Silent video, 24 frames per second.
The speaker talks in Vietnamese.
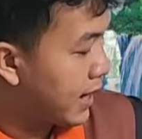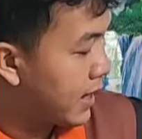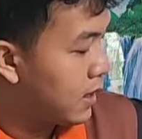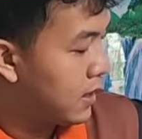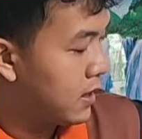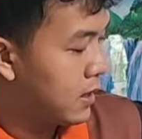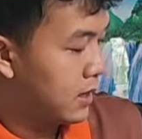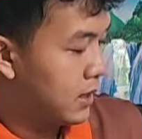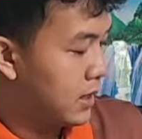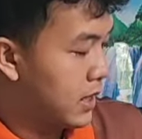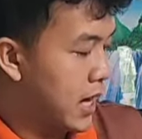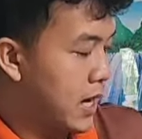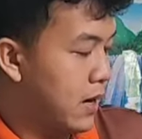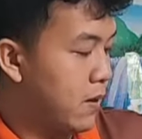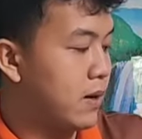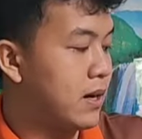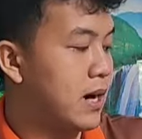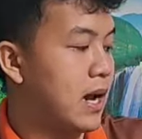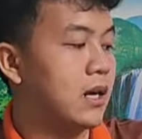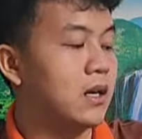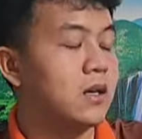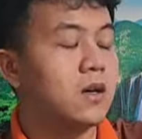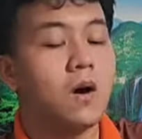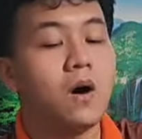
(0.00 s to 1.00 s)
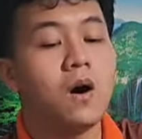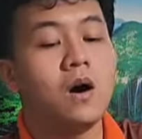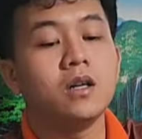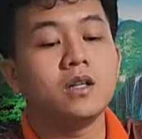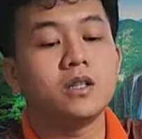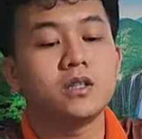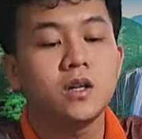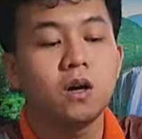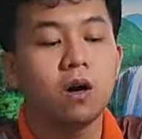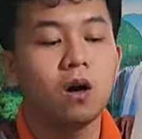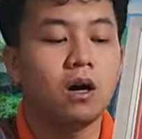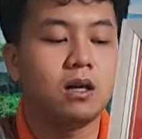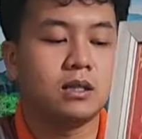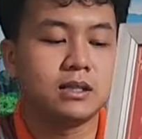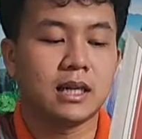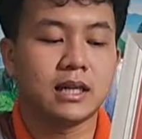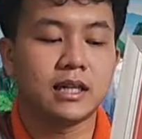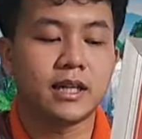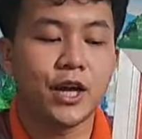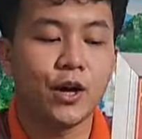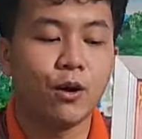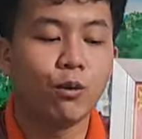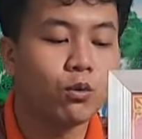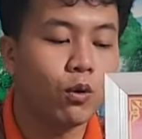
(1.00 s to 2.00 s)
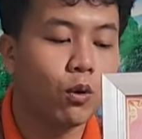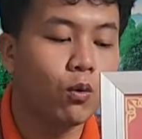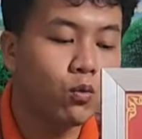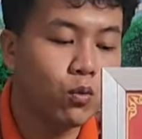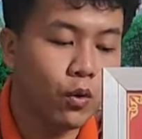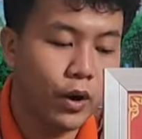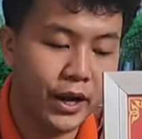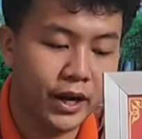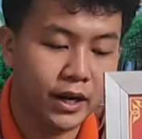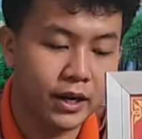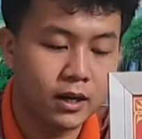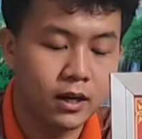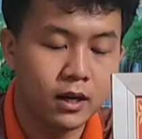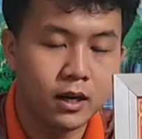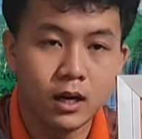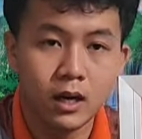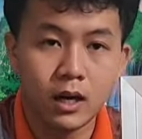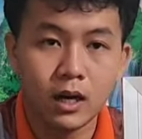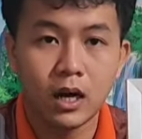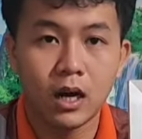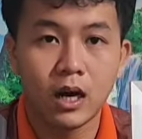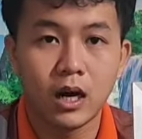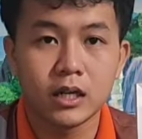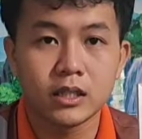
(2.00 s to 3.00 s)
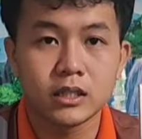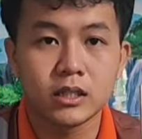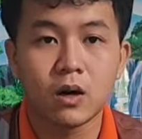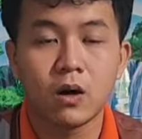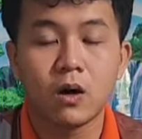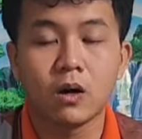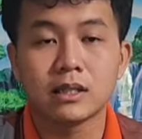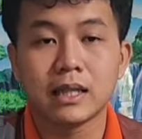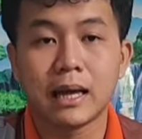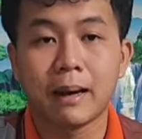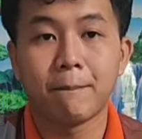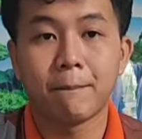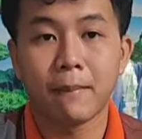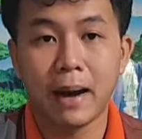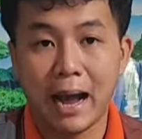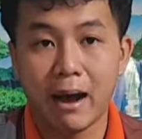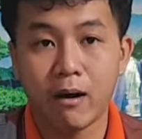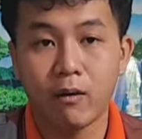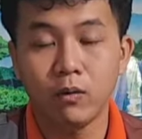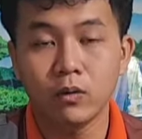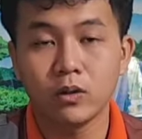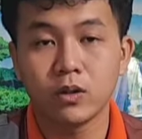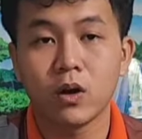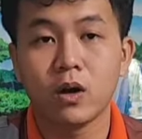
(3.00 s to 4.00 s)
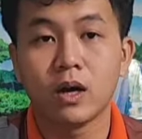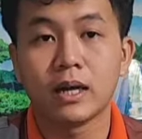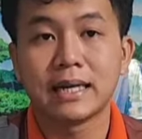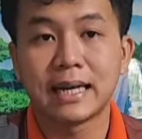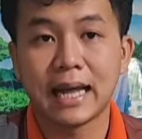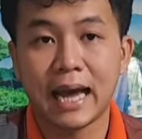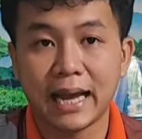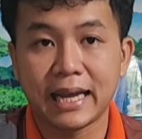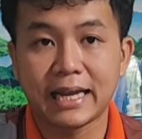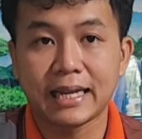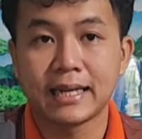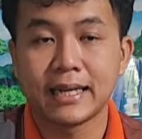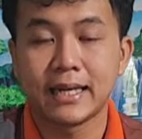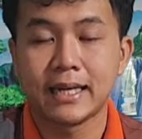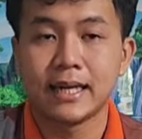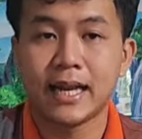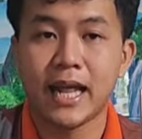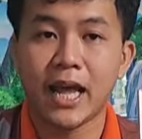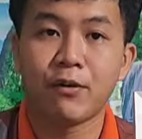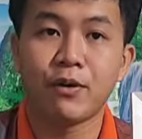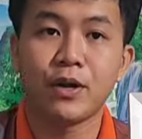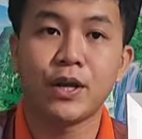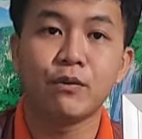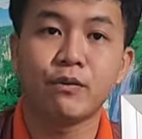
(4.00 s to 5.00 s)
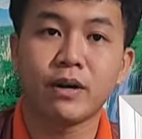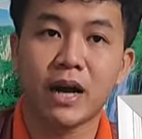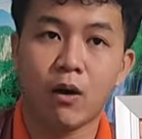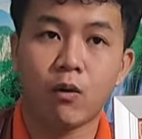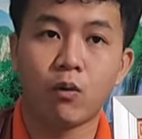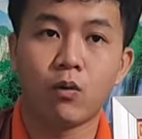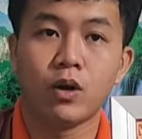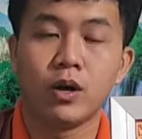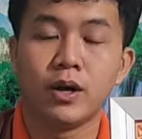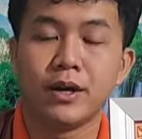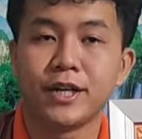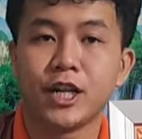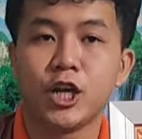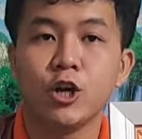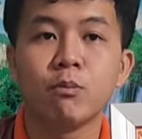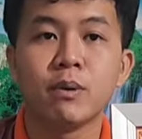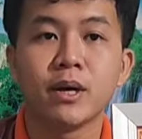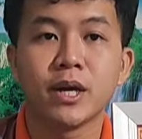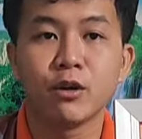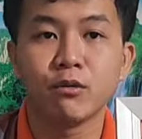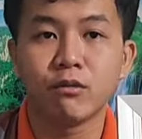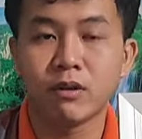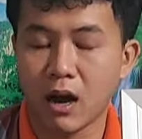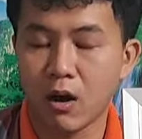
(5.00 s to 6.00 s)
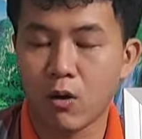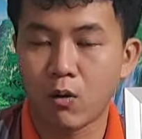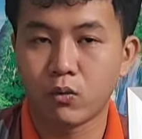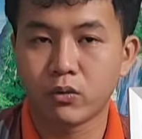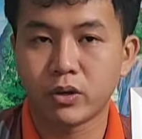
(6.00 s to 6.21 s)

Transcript: Cũng như là ở đây đó thì Quốc Thành có cho trần điều củ quyền, cho tam bảo, cho hình thầy theo yêu cầu.